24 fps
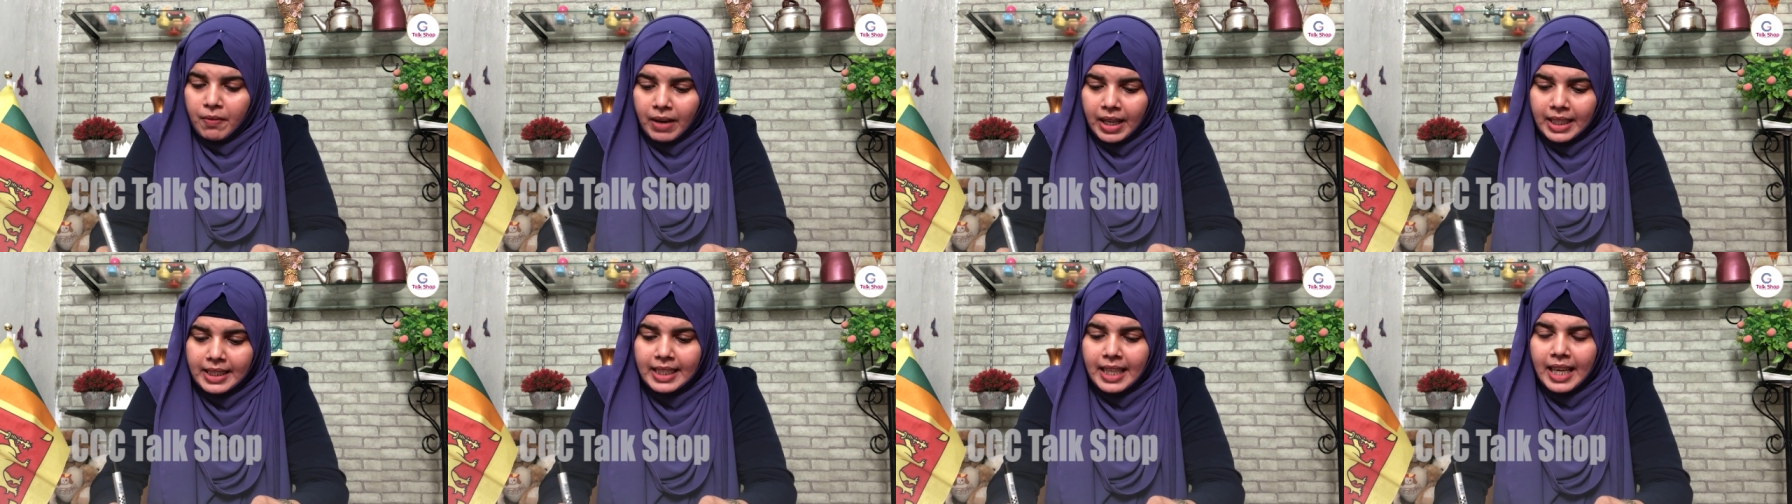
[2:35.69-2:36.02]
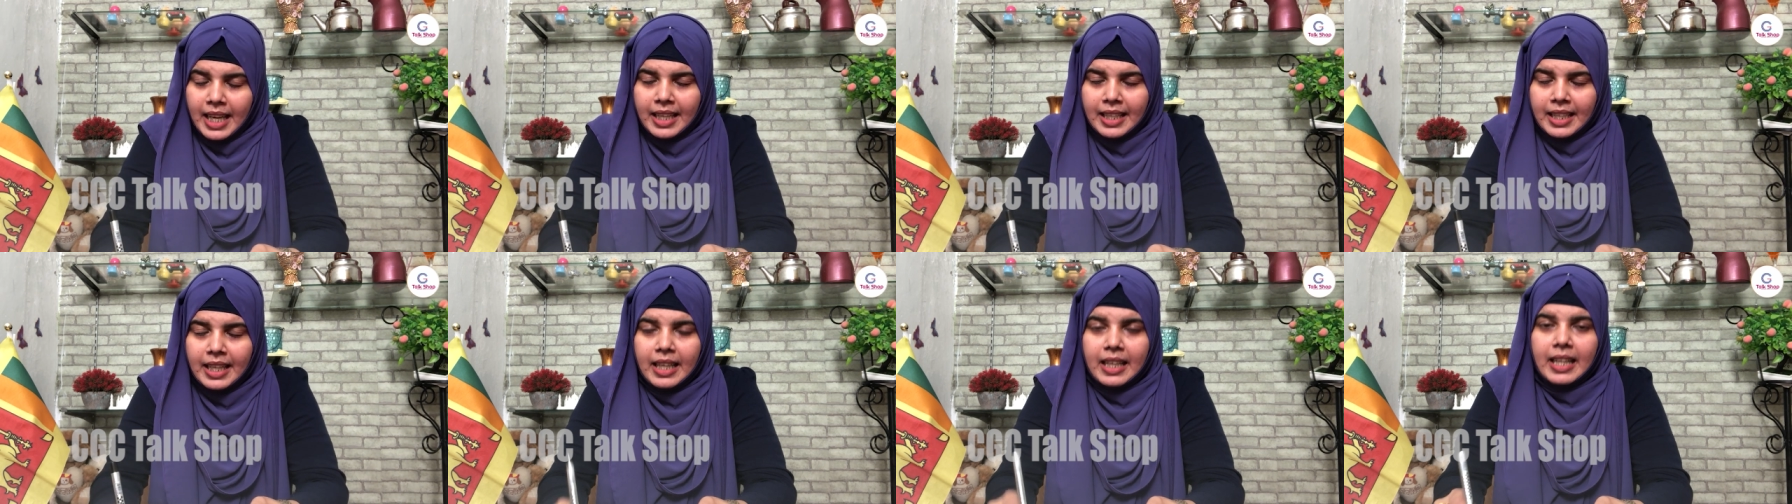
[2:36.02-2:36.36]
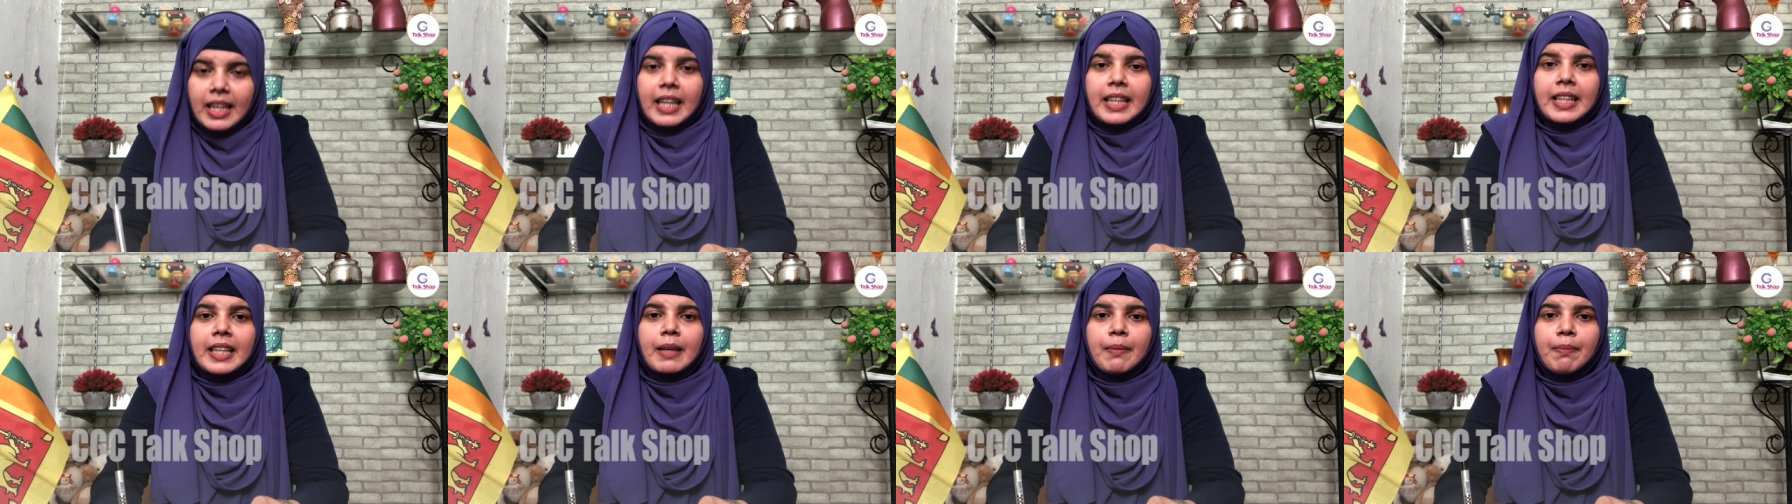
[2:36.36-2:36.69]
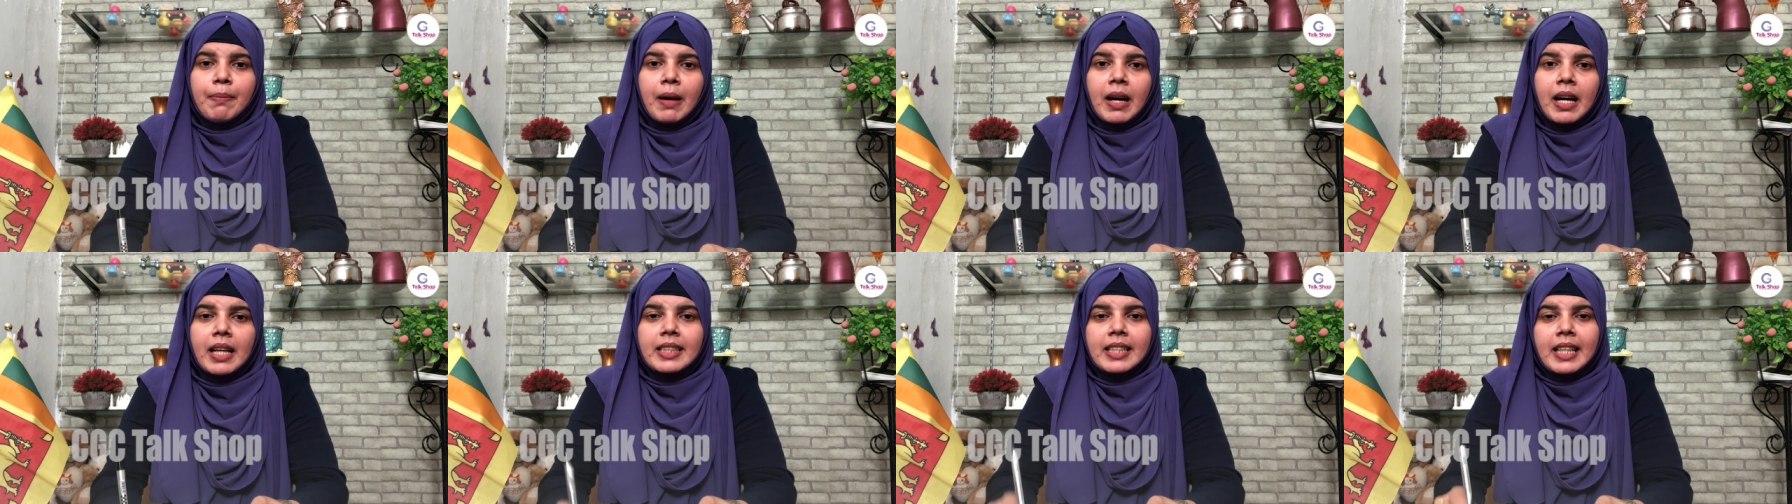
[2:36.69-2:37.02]
வந்தார்னா
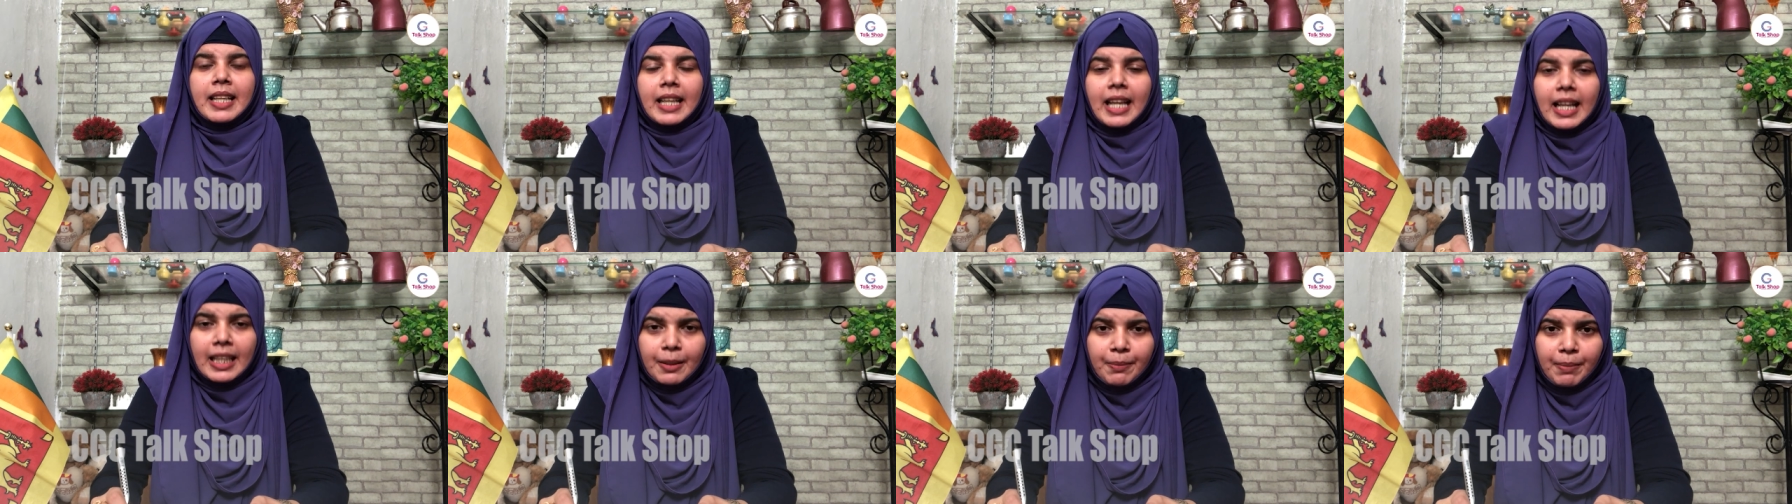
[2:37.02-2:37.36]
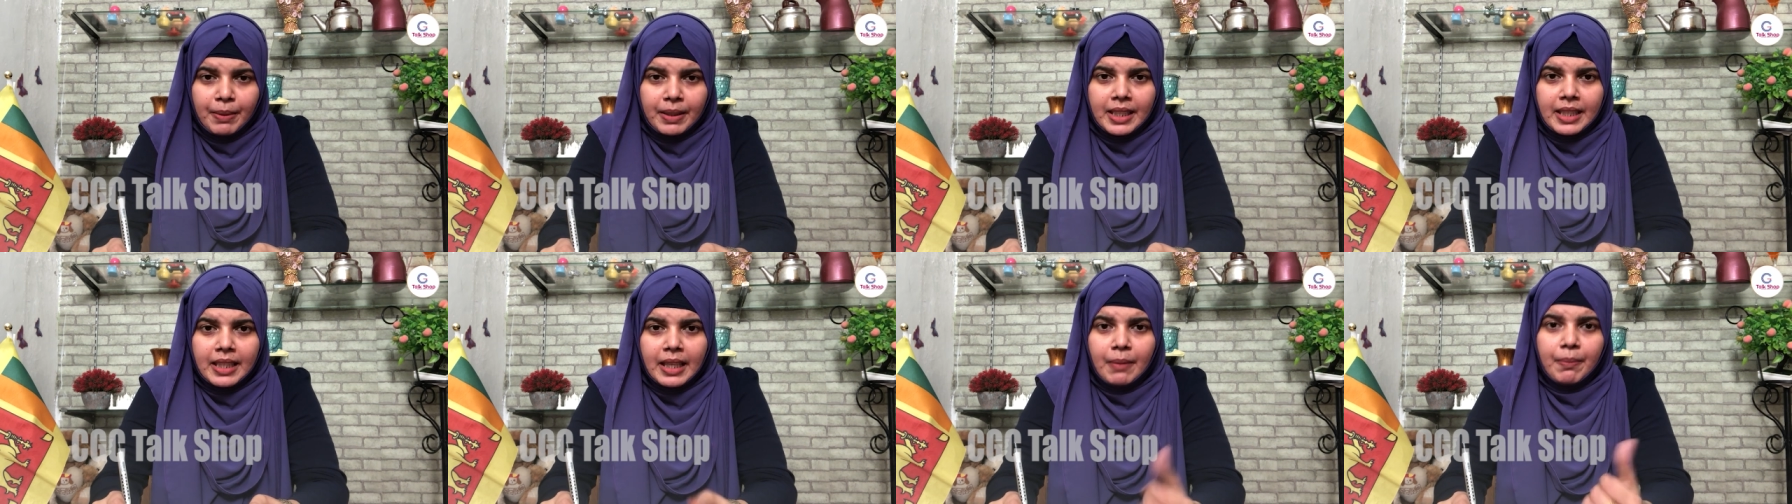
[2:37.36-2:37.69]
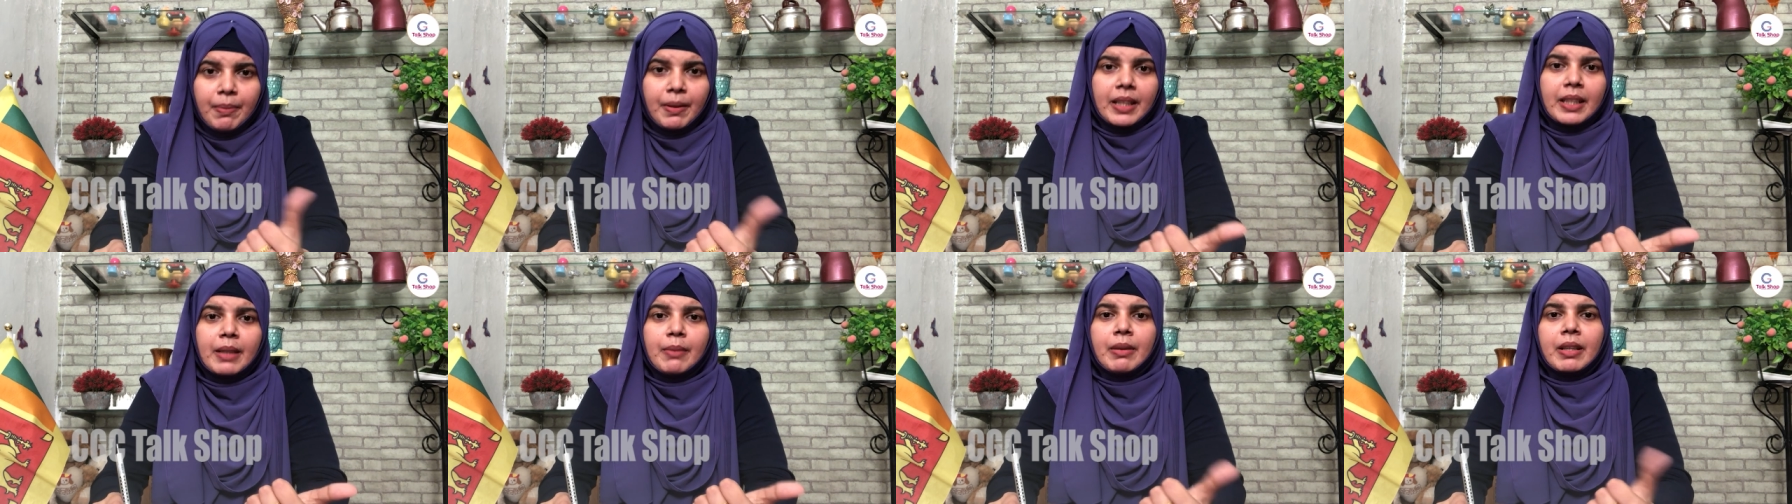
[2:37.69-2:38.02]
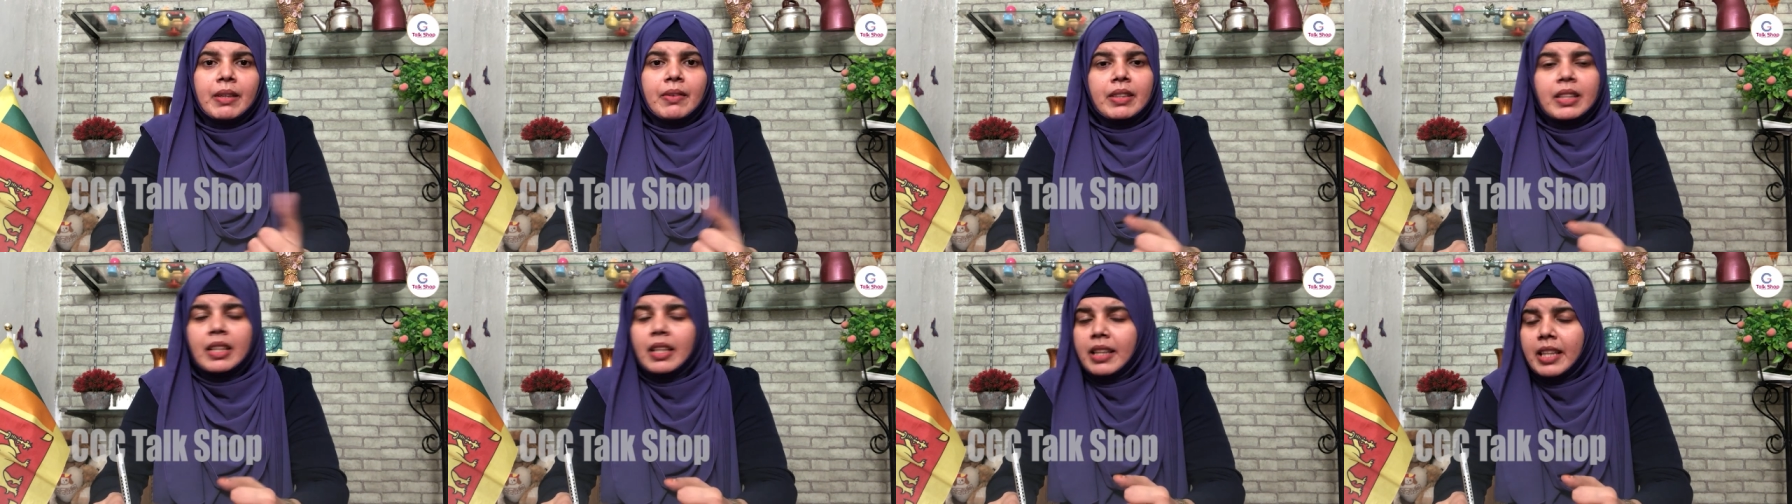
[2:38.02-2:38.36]
கண்டிப்பா ஜனாதிபதி தான்
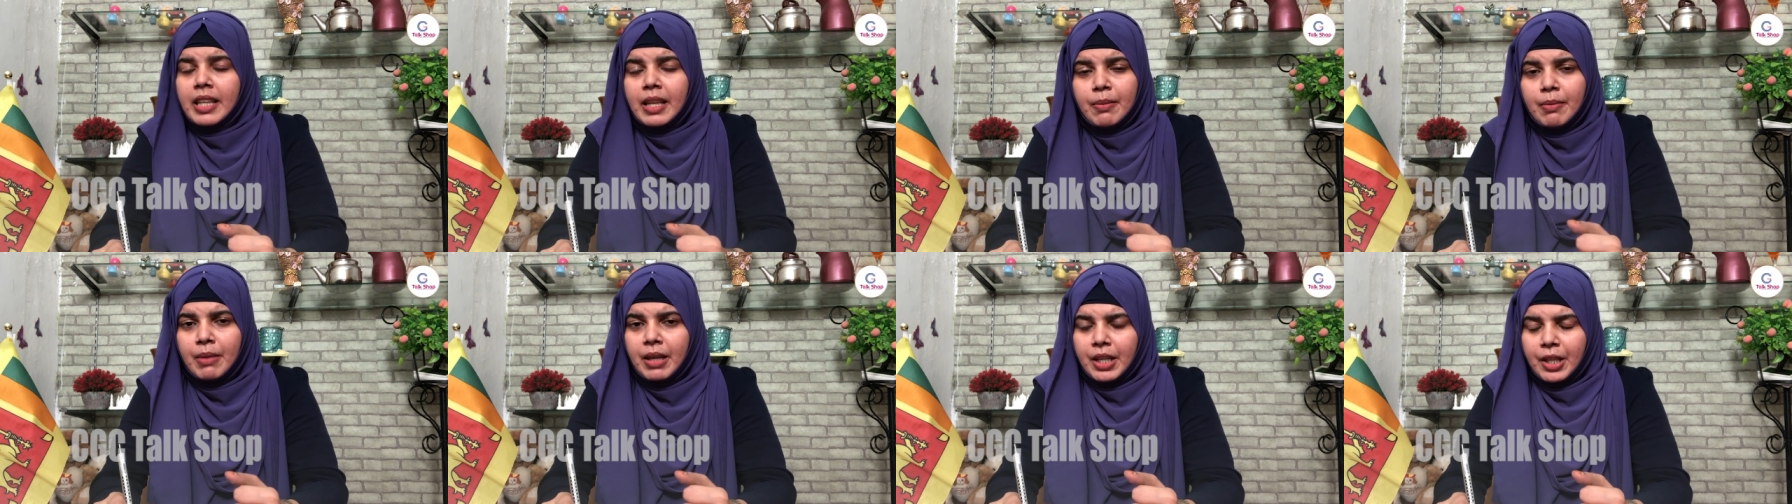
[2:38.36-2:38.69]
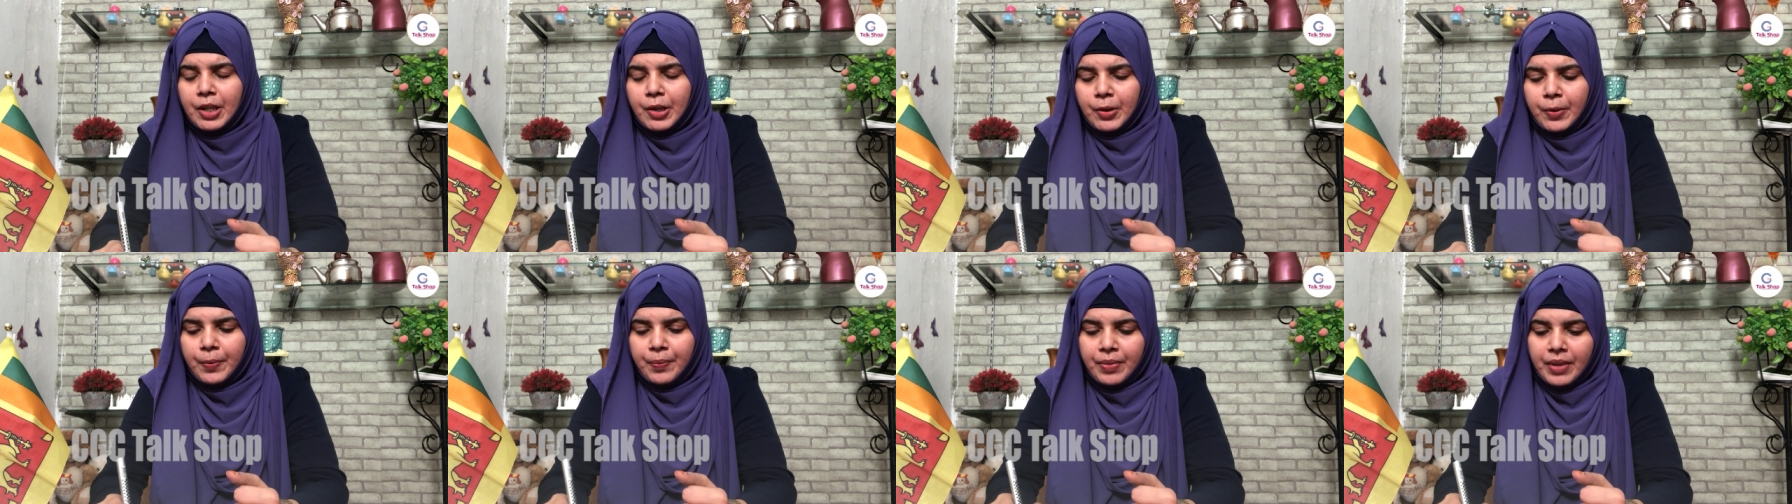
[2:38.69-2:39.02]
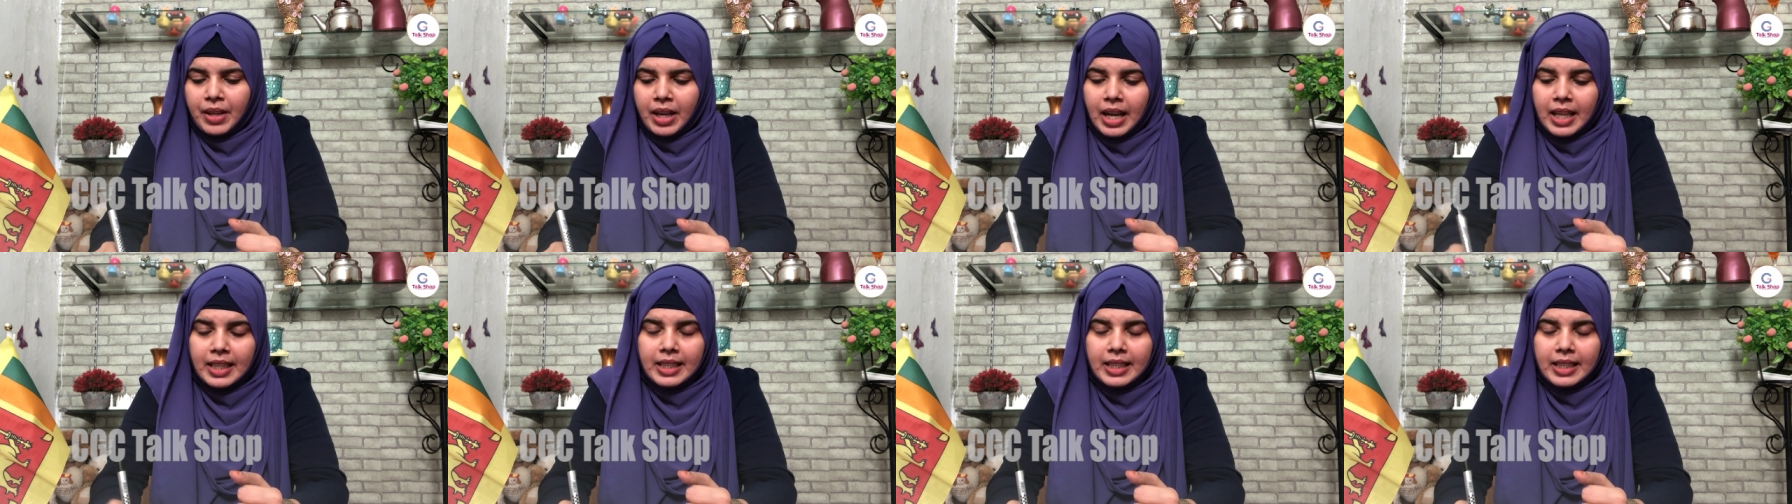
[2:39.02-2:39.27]
பிரதமரை வந்து தீர்மானிக்கணும்